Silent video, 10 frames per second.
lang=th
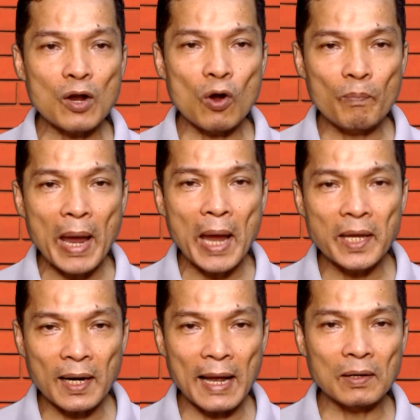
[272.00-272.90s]
ของแป้งอีก
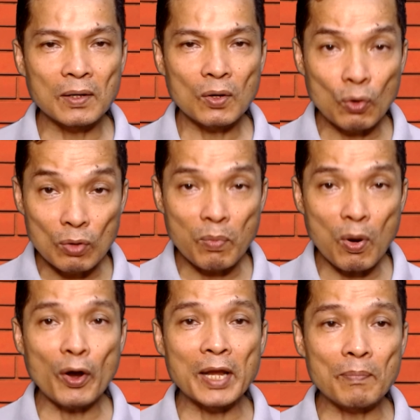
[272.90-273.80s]
ครั้ง คุณพอ
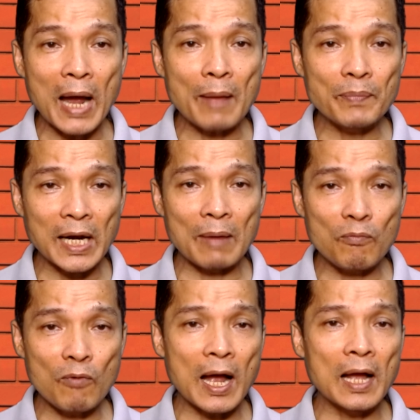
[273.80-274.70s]
เห็นภาพนะครับ
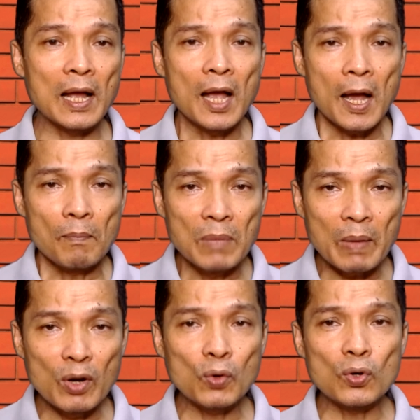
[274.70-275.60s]
ว่าเมื่อโม
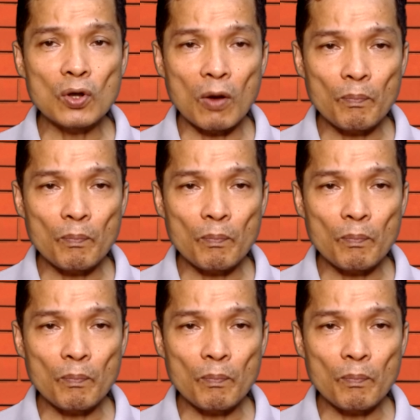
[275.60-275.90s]
เลกุลของ